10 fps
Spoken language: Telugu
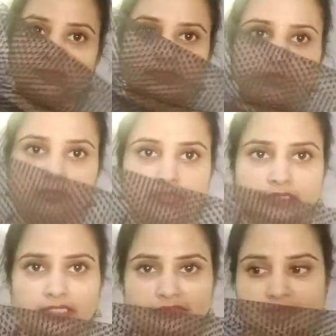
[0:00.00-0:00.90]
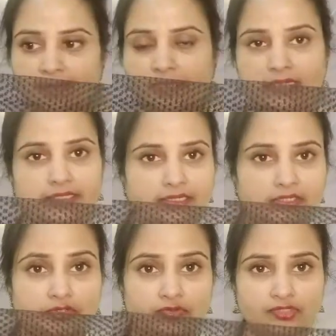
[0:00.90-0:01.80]
సో ఈ ఫ్యాబ్రిక్ అయితే నేను
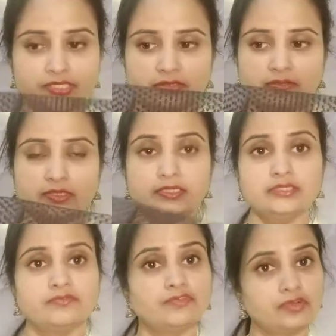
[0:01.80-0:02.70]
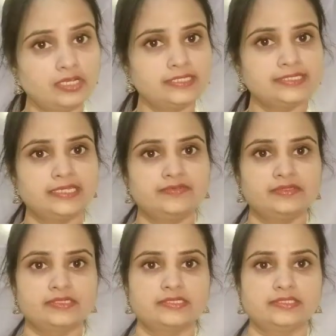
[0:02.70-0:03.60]
చూస్ చేసుకున్నాను ఇది ఫుల్ స్లీవ్స్
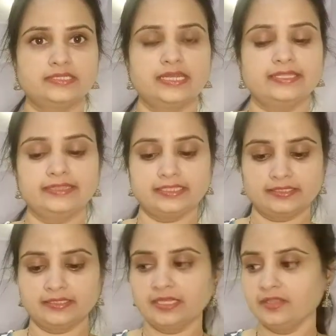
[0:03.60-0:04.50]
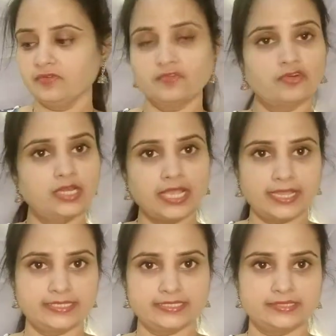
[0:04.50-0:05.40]
వస్తుందండి లెంత్ ఫుల్
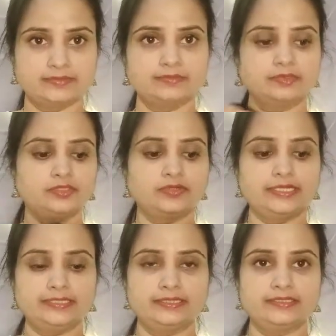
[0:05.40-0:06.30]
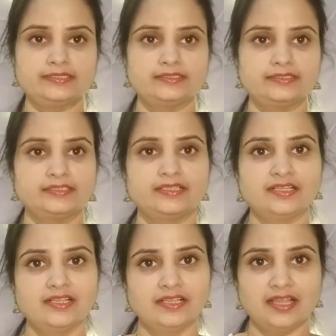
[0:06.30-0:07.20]
హ్యాండ్స్ మొత్తం లెంత్
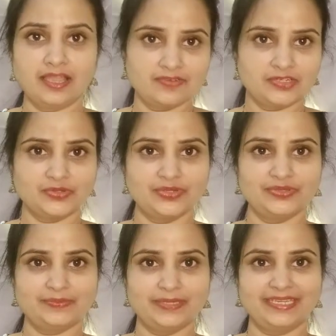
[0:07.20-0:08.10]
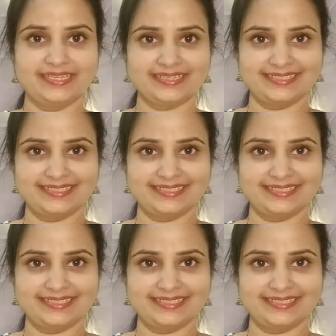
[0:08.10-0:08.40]
ఐ విల్ షో యూ ద పిక్